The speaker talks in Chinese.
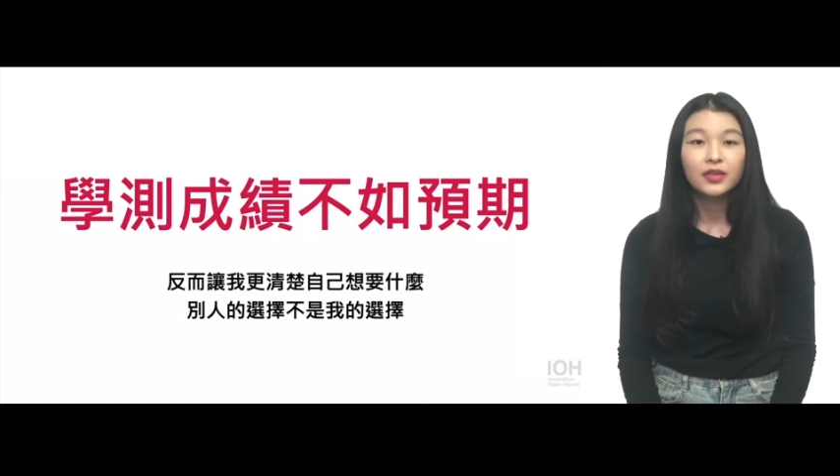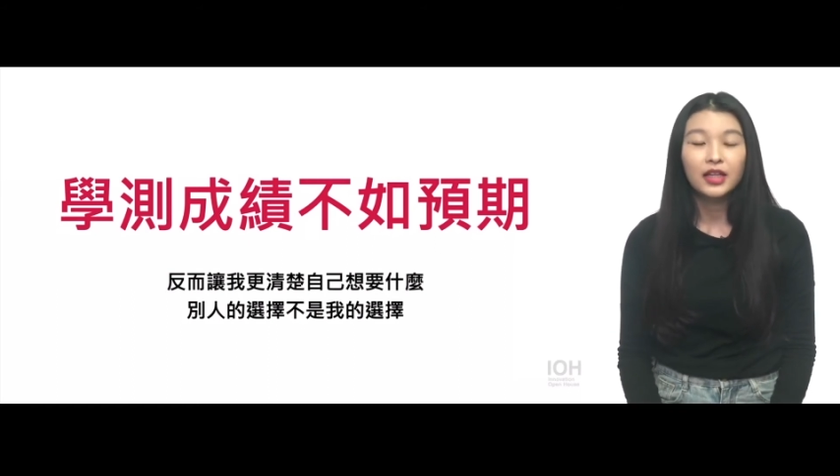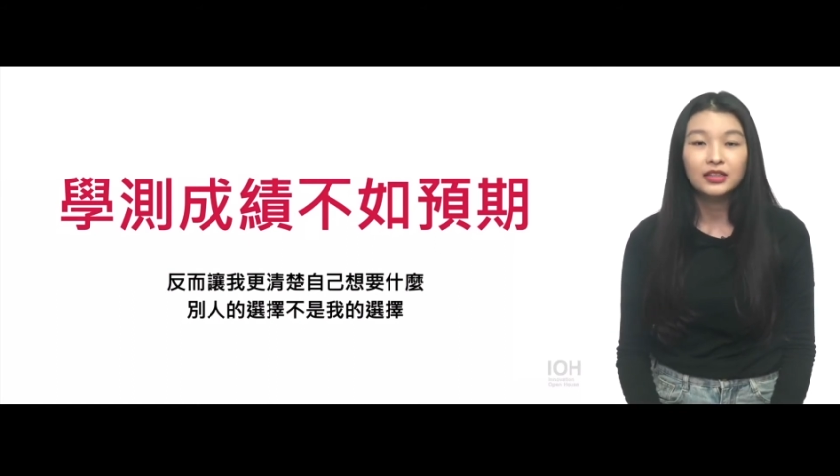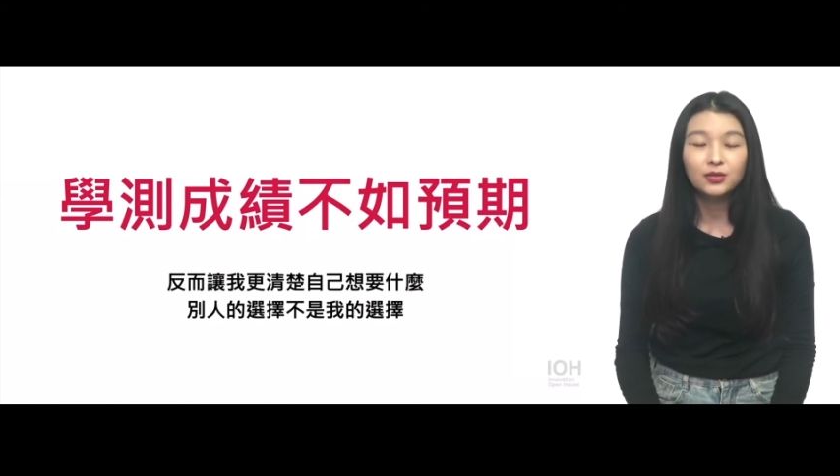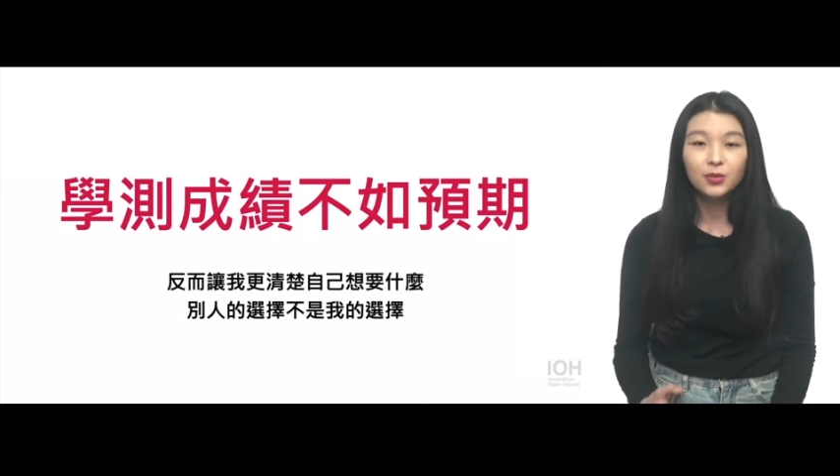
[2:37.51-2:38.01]

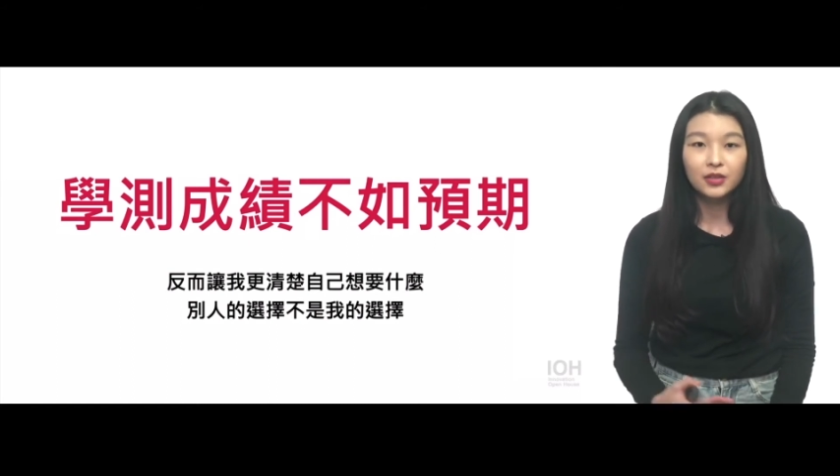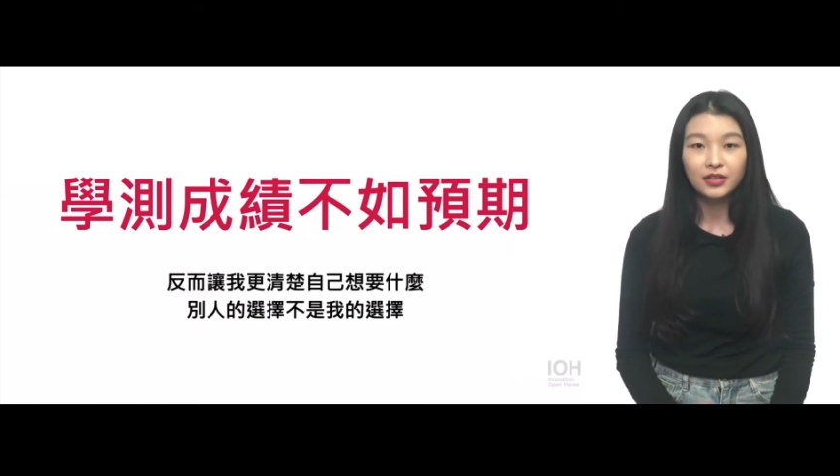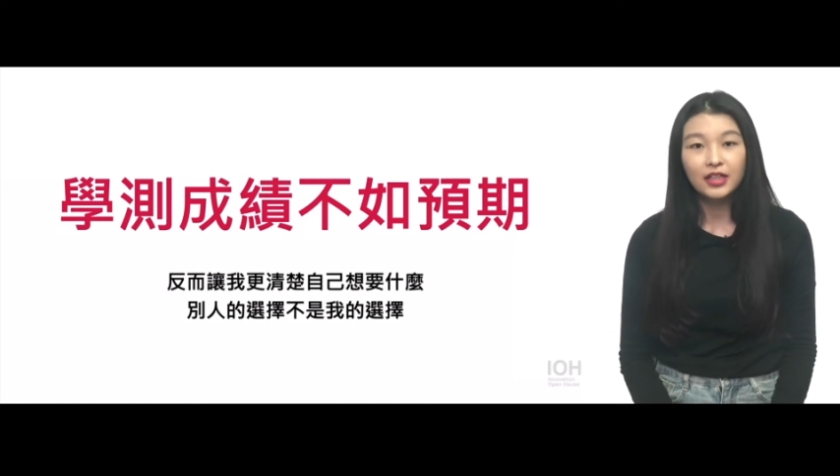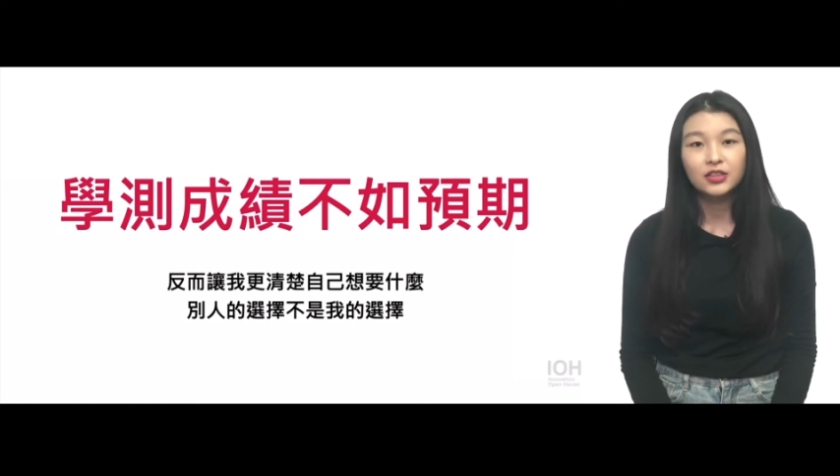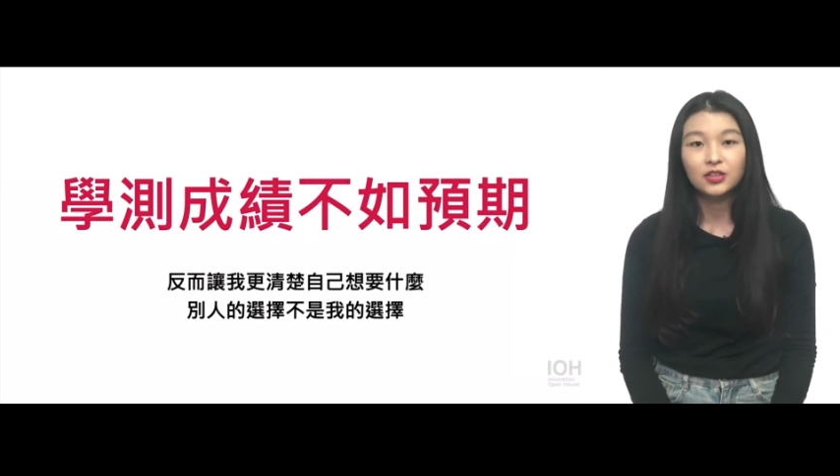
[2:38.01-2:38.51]
但是我
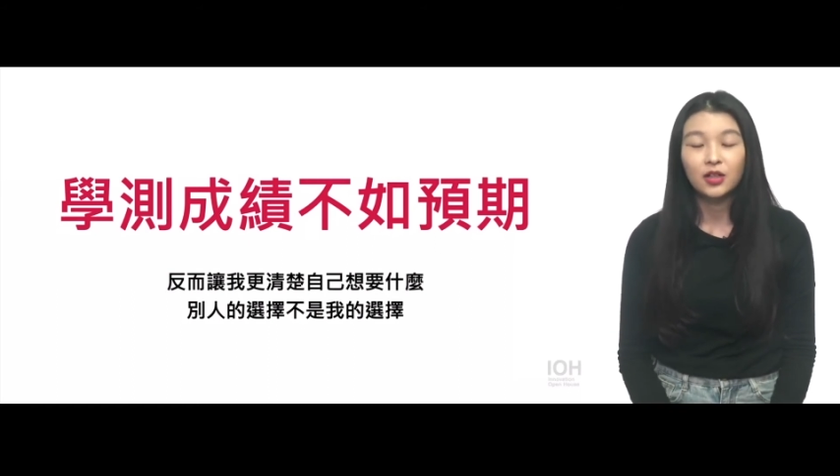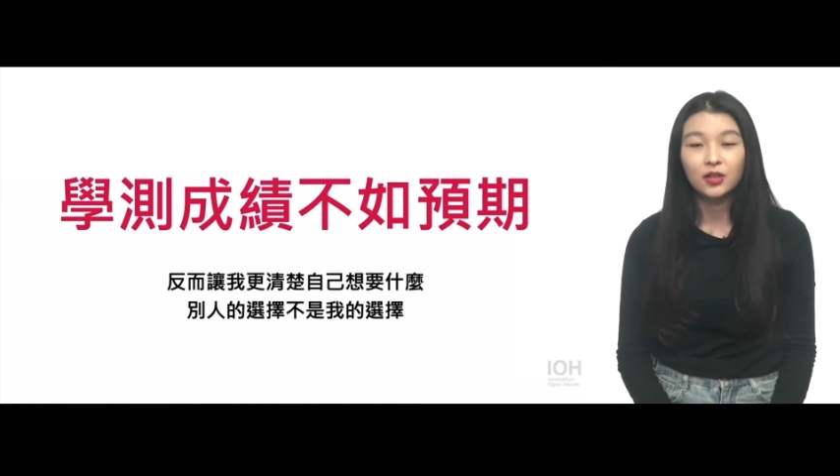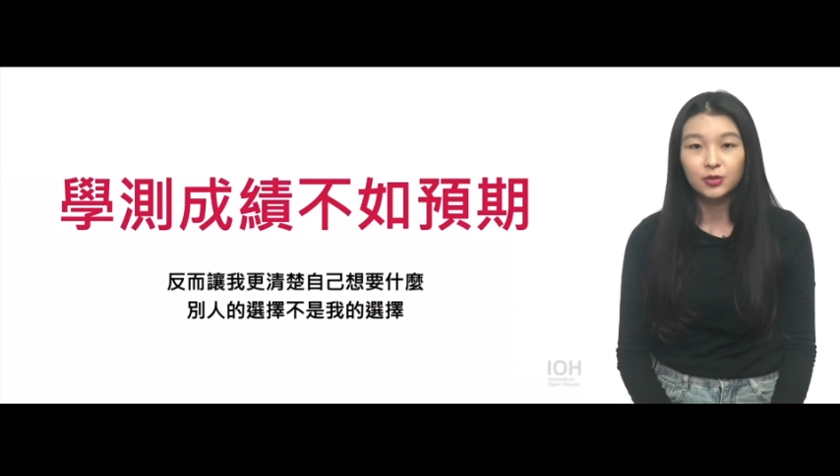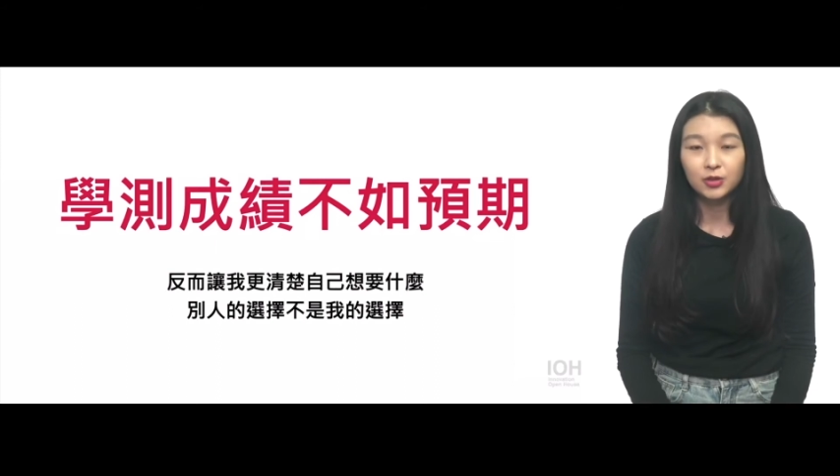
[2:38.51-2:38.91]
那时候